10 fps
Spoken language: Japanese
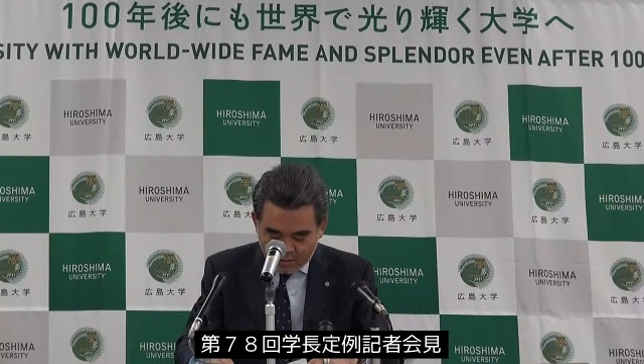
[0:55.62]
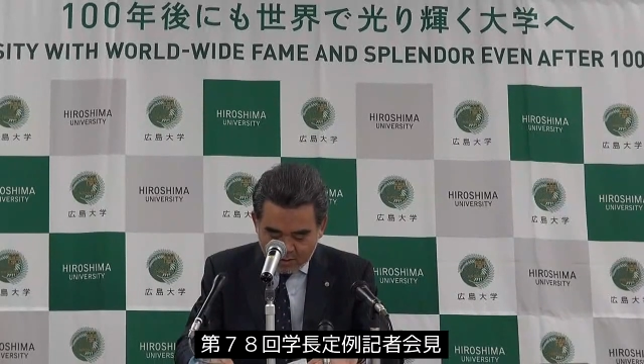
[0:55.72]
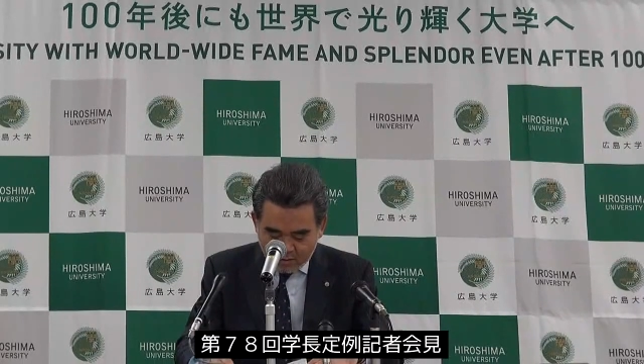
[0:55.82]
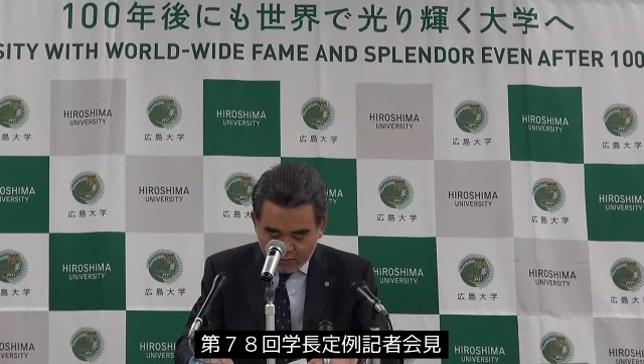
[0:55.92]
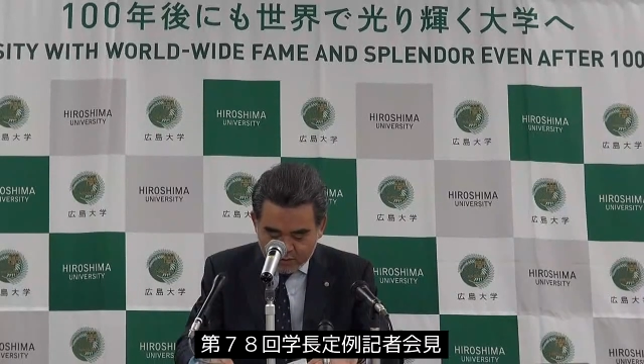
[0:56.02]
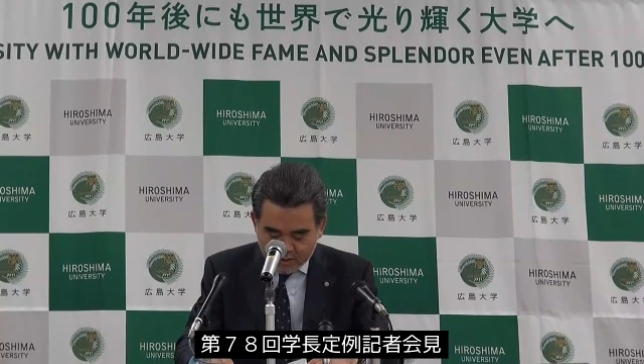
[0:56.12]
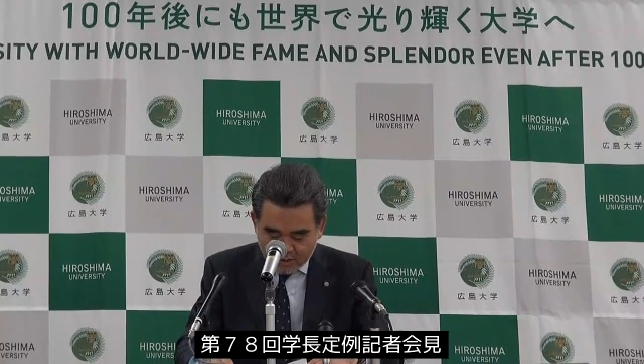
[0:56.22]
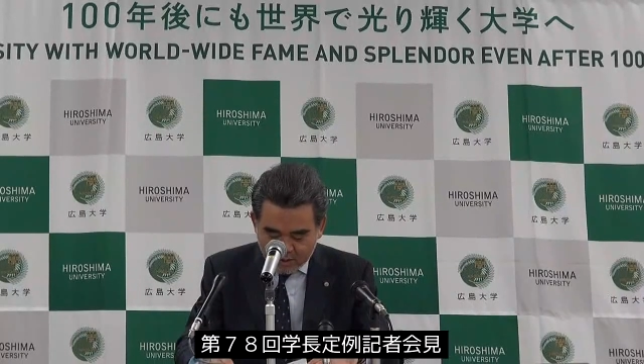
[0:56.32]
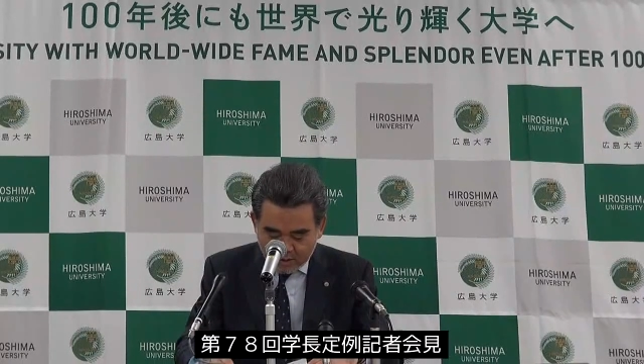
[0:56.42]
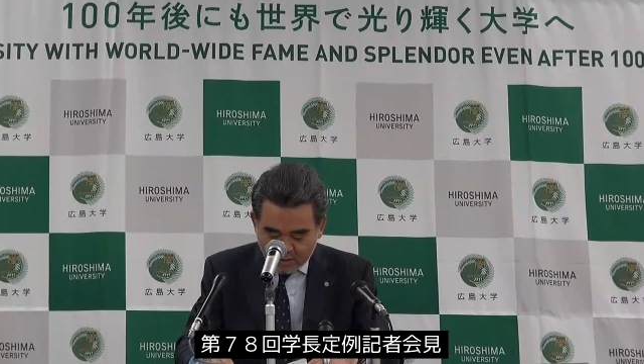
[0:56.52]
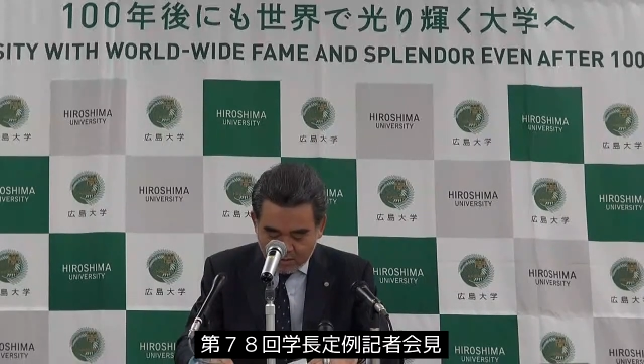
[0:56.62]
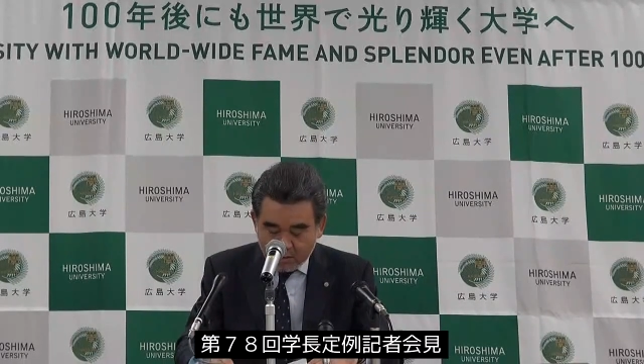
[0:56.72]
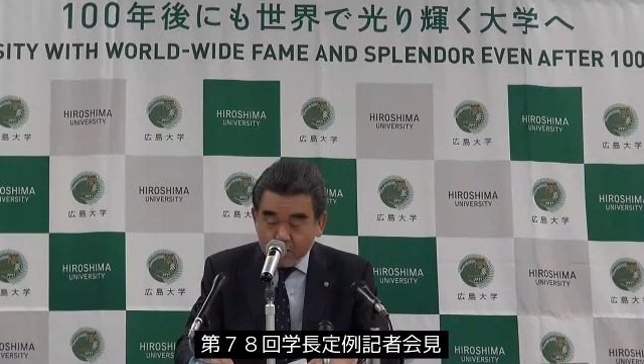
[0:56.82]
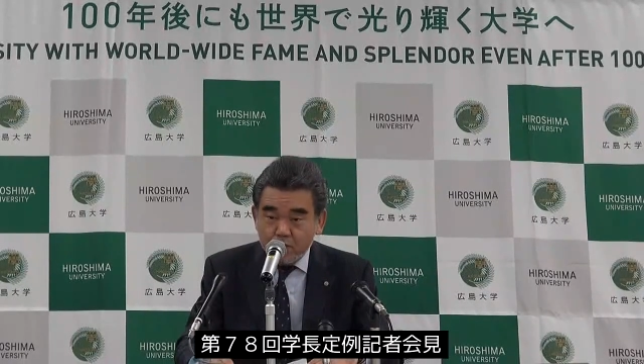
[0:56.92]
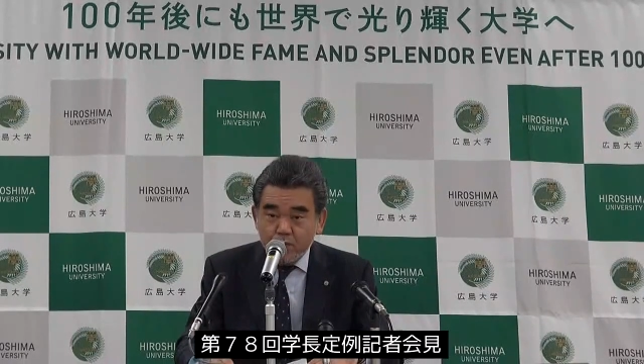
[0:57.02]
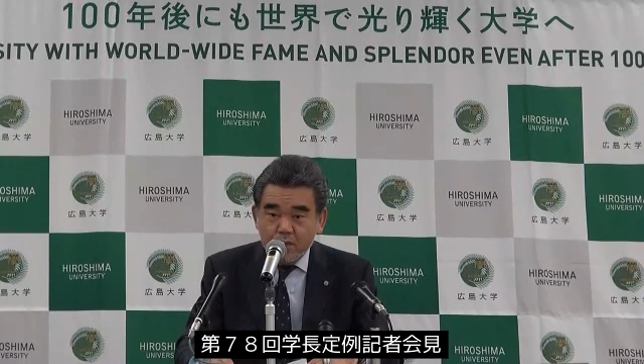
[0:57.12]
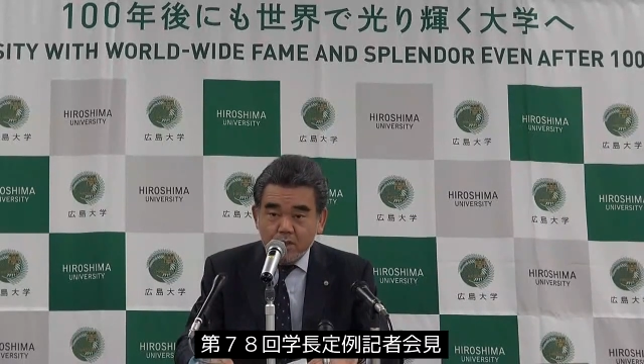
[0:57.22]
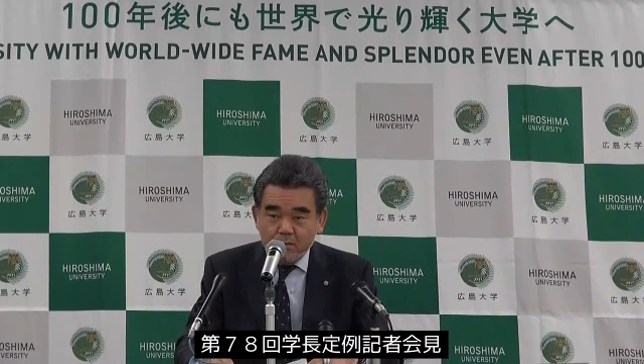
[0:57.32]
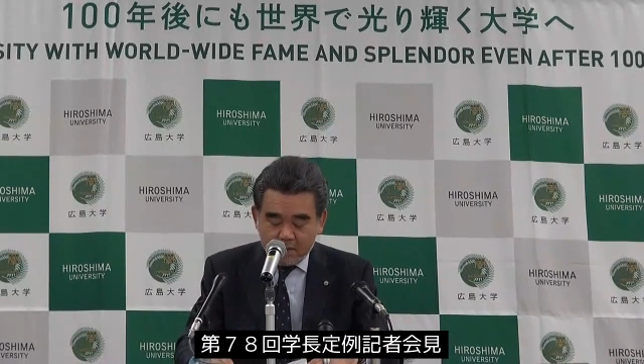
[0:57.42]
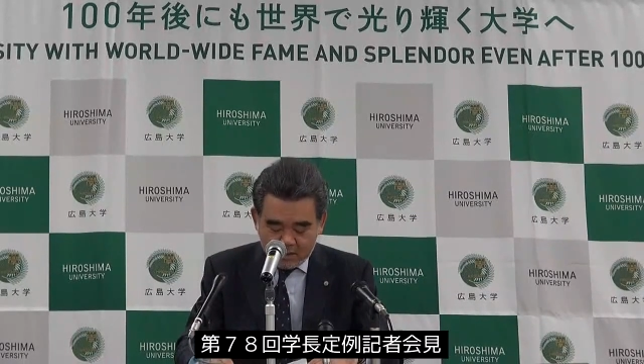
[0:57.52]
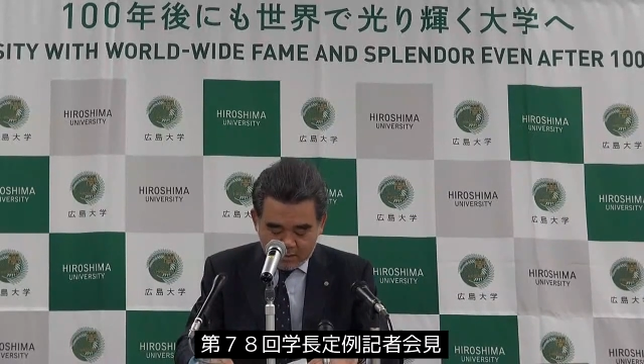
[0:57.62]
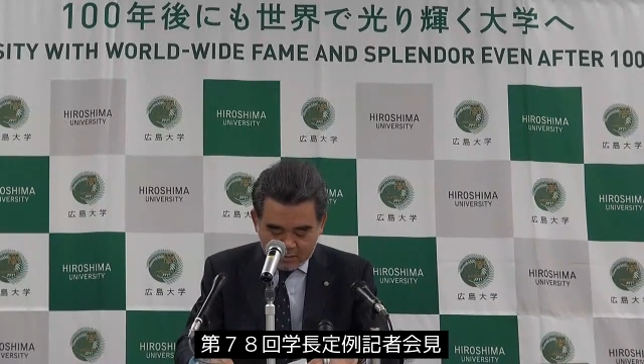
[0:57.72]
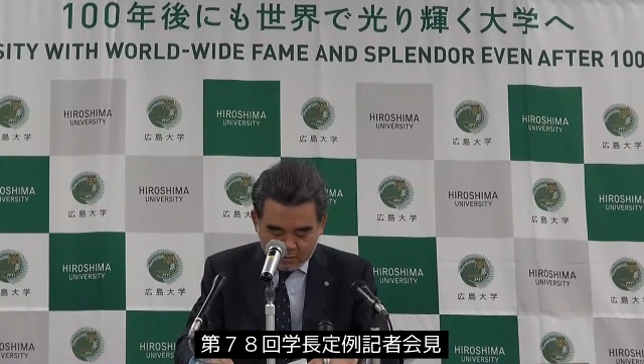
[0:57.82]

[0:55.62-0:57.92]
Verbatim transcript: 9時から17時まで、